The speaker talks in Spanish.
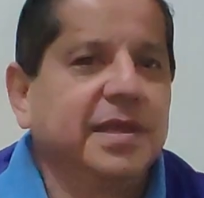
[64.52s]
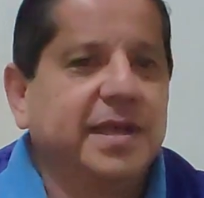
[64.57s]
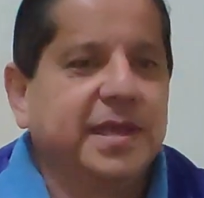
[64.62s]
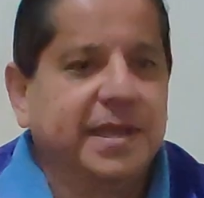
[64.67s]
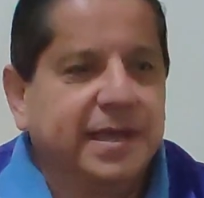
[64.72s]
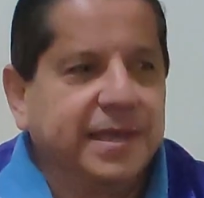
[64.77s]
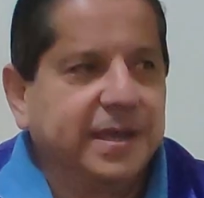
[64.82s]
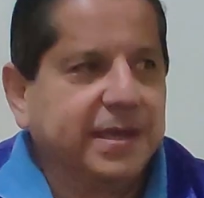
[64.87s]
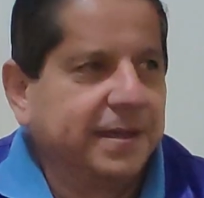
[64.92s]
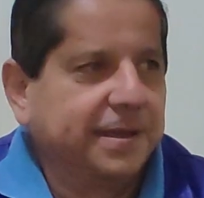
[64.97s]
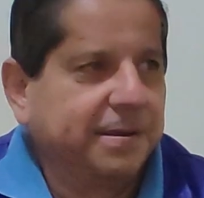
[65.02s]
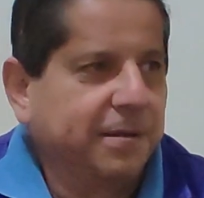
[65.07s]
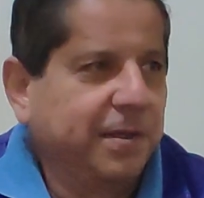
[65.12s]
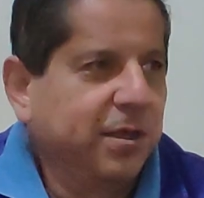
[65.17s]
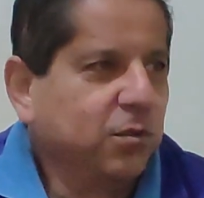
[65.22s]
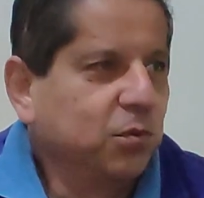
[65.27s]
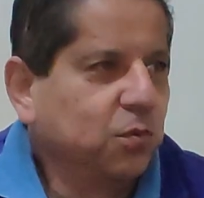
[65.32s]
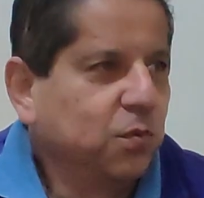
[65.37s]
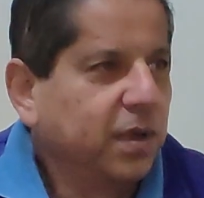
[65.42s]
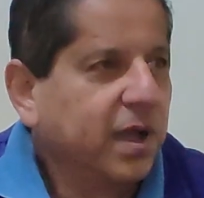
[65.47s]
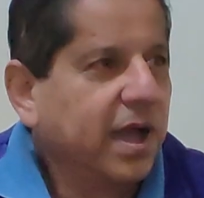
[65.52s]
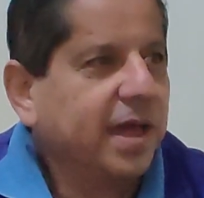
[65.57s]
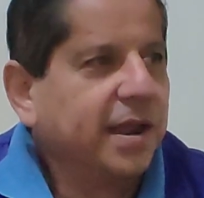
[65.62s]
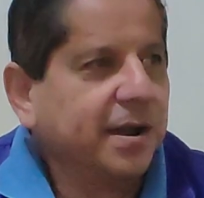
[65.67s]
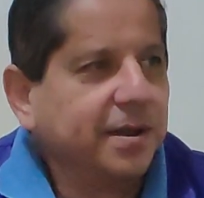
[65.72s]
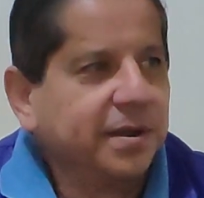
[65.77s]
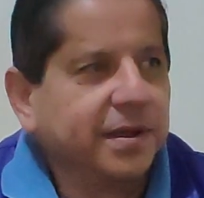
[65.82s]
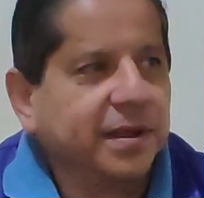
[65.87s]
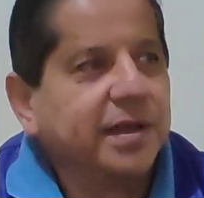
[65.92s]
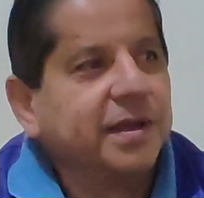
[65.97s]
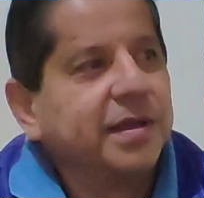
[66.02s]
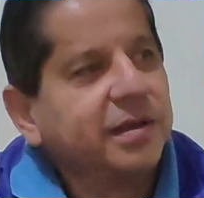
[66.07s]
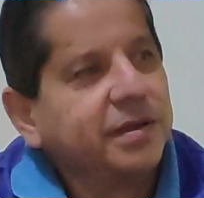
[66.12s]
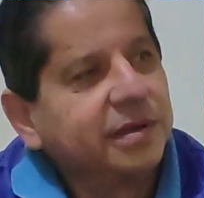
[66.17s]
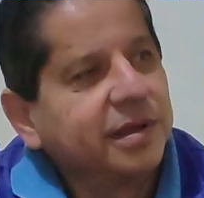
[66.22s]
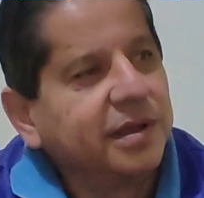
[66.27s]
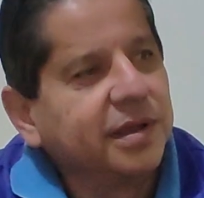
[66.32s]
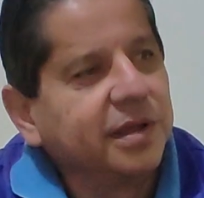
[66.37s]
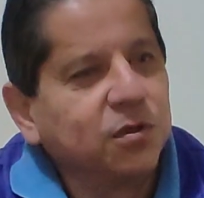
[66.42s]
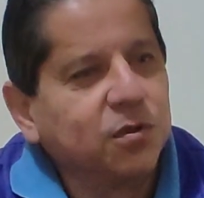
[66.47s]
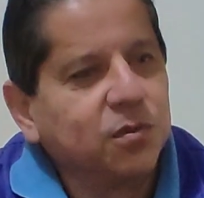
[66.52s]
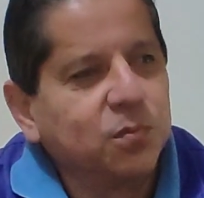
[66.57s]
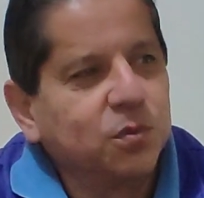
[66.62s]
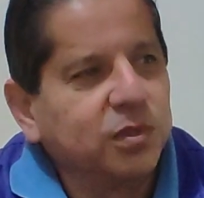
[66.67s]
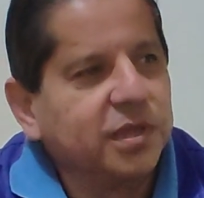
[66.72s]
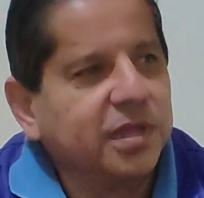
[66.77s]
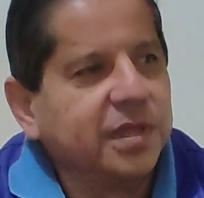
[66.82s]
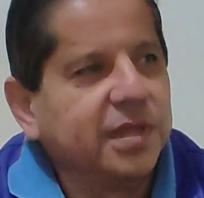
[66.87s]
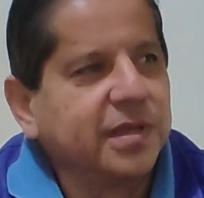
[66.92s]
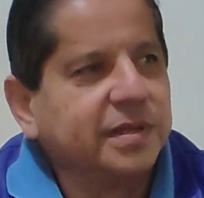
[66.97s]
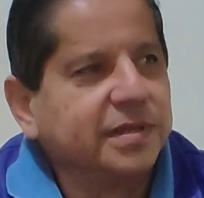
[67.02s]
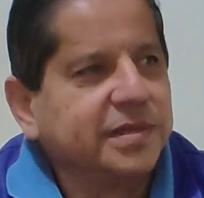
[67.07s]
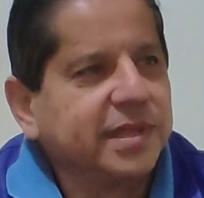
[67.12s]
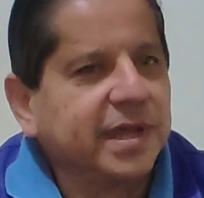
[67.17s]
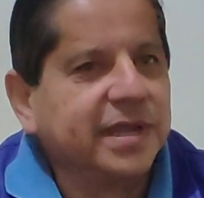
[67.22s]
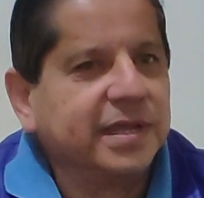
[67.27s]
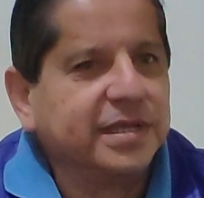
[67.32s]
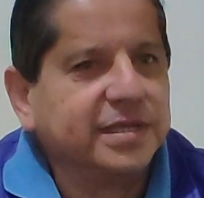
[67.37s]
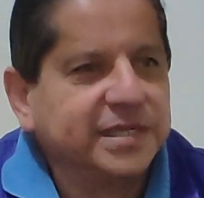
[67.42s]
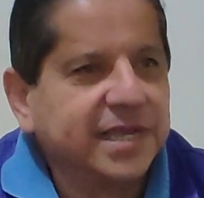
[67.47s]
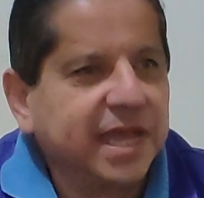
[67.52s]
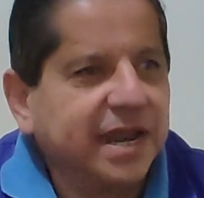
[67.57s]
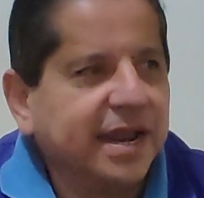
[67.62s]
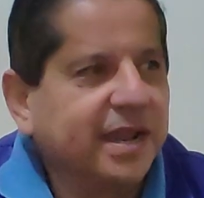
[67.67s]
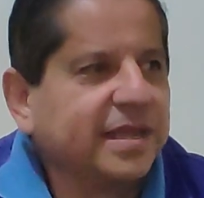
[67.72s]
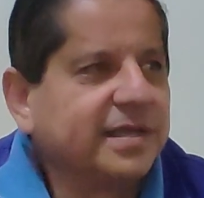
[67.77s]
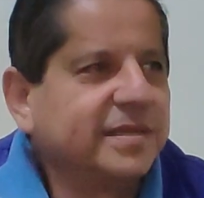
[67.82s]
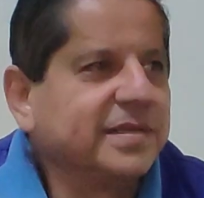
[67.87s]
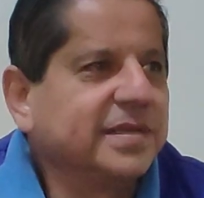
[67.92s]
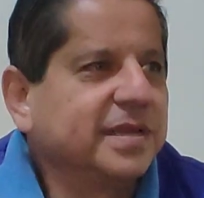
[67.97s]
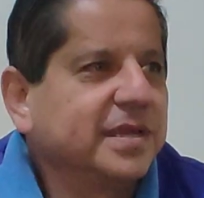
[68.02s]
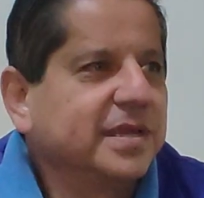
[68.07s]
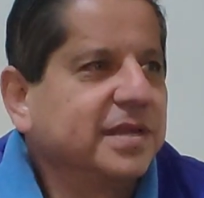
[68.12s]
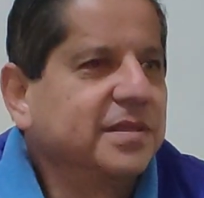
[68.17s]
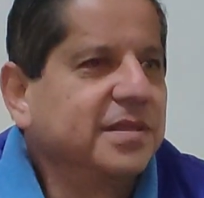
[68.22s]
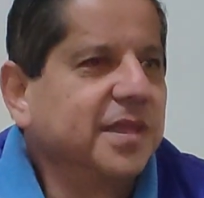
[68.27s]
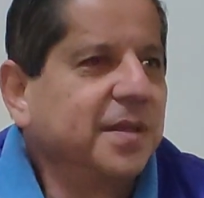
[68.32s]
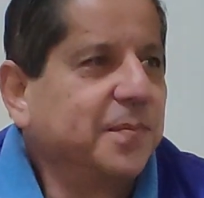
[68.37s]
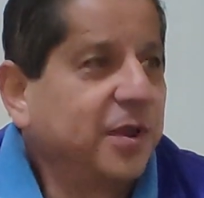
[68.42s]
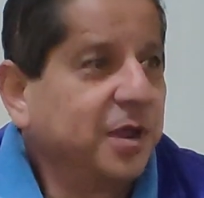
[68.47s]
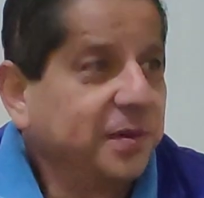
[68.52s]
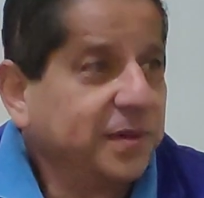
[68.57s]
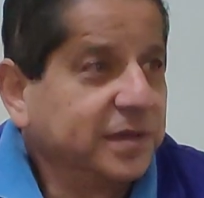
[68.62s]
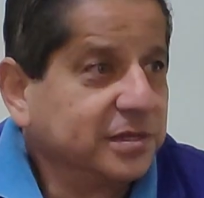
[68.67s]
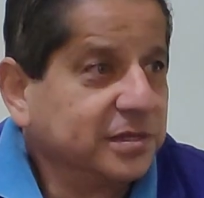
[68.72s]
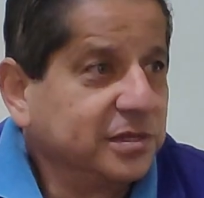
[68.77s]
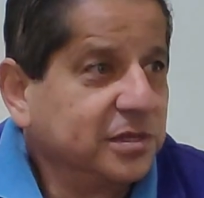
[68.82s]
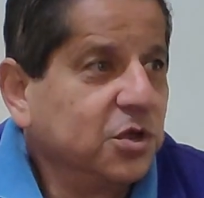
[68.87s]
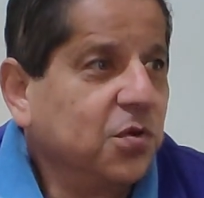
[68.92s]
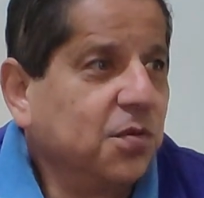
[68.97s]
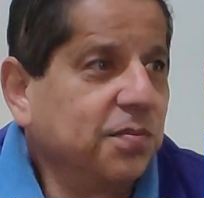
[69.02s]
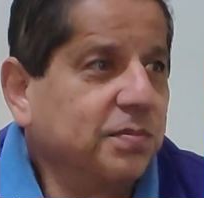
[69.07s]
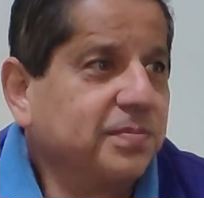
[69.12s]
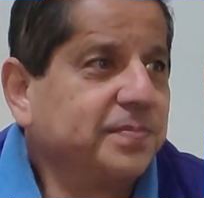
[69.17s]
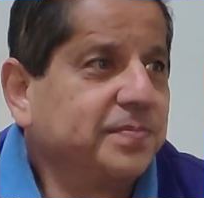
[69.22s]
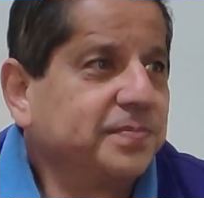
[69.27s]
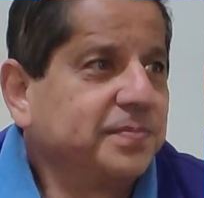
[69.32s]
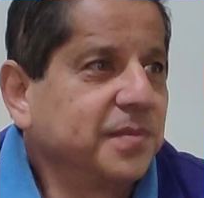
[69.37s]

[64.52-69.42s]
que educar a la comunidad, darle charlas de prevención